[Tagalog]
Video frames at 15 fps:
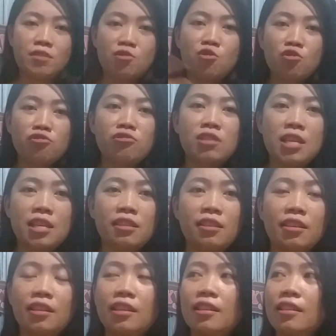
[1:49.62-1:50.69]

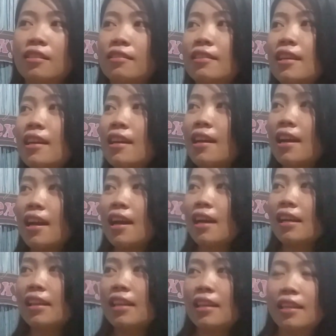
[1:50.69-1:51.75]
consider
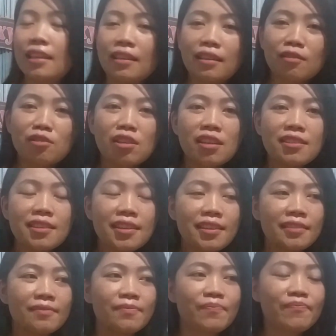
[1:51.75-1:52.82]
i sa
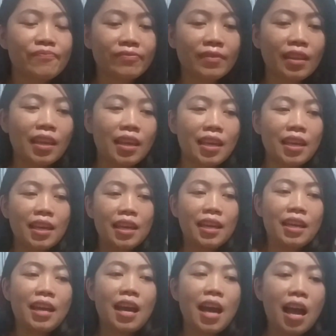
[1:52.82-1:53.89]
ni
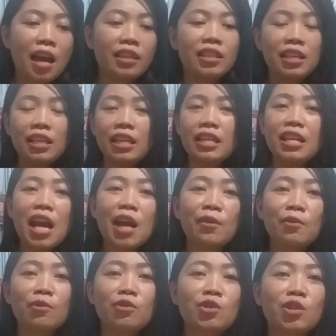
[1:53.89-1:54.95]
dili na
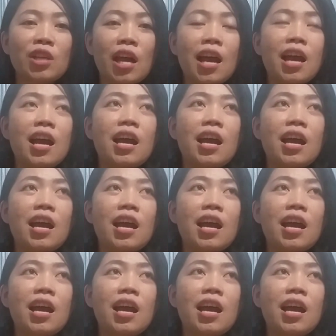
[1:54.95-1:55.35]
ko siya